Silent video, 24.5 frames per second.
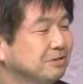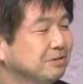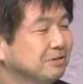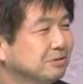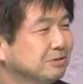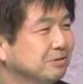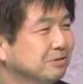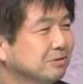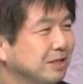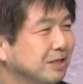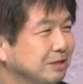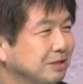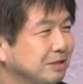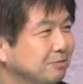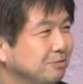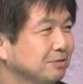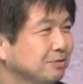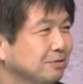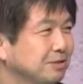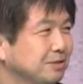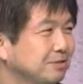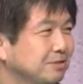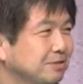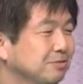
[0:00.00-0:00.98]
のその開
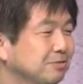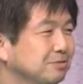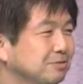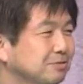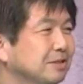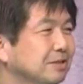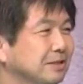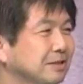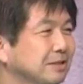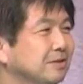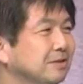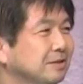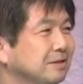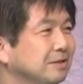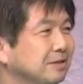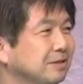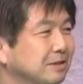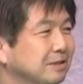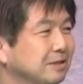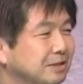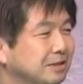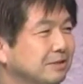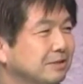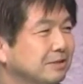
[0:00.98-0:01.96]
放的というかね
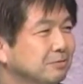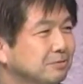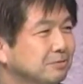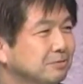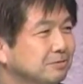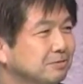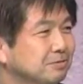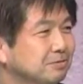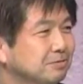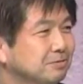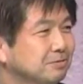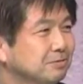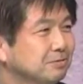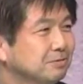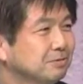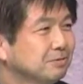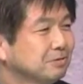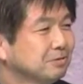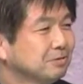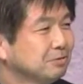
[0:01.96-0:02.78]
あの